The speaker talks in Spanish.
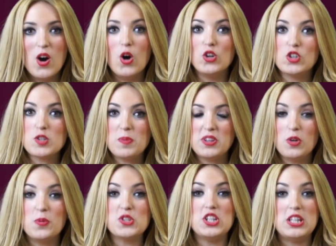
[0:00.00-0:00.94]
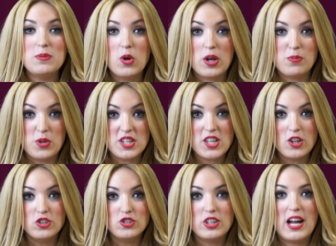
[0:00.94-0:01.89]
Otro aspecto positivo que puedes
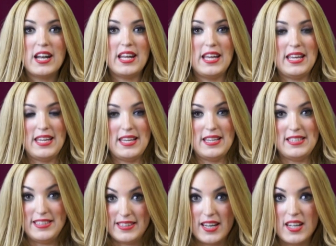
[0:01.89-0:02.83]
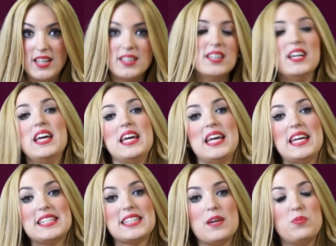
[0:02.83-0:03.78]
encontrar en Internet
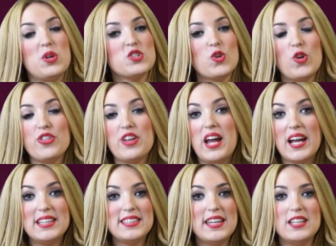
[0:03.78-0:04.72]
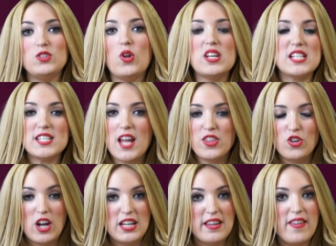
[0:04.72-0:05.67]
es que puedes conocer a gente de todas las
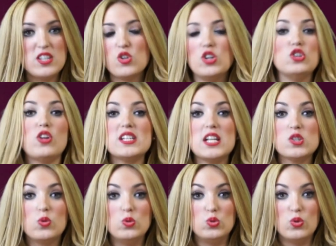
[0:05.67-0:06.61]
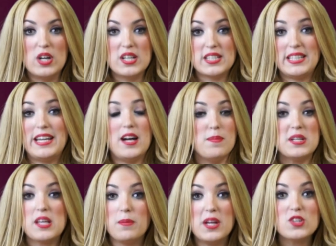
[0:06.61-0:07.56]
nacionalidades o de todas las culturas que
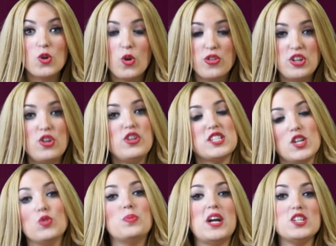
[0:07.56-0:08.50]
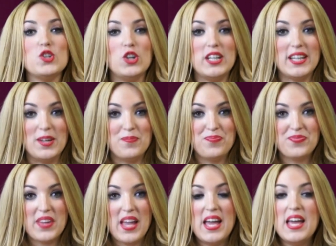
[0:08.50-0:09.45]
jamás habrías conocido desde tu país de origen.
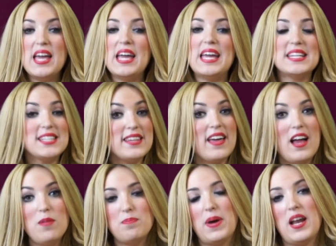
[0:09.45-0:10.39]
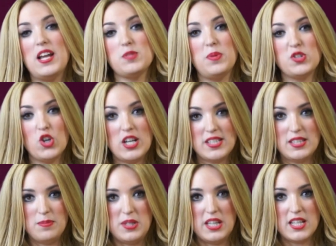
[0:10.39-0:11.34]
Es ideal para las personas
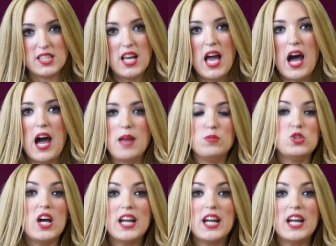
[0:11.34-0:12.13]
tímidas. Hay mucha